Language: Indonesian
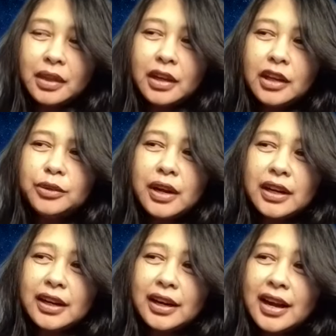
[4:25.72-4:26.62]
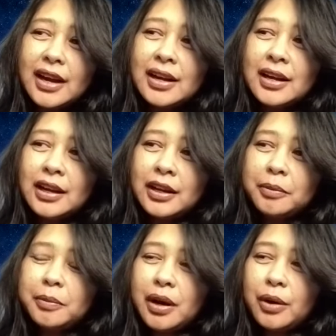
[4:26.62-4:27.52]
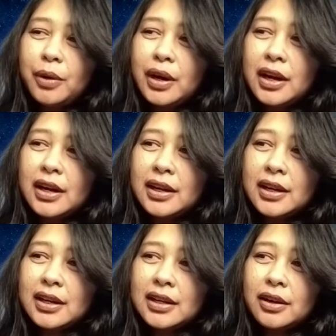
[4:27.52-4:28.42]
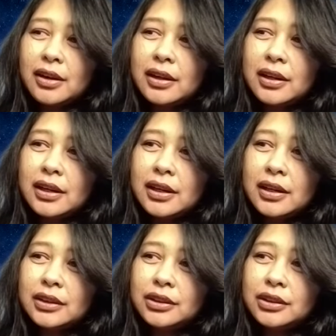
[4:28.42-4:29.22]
itu adalah bahwa uh,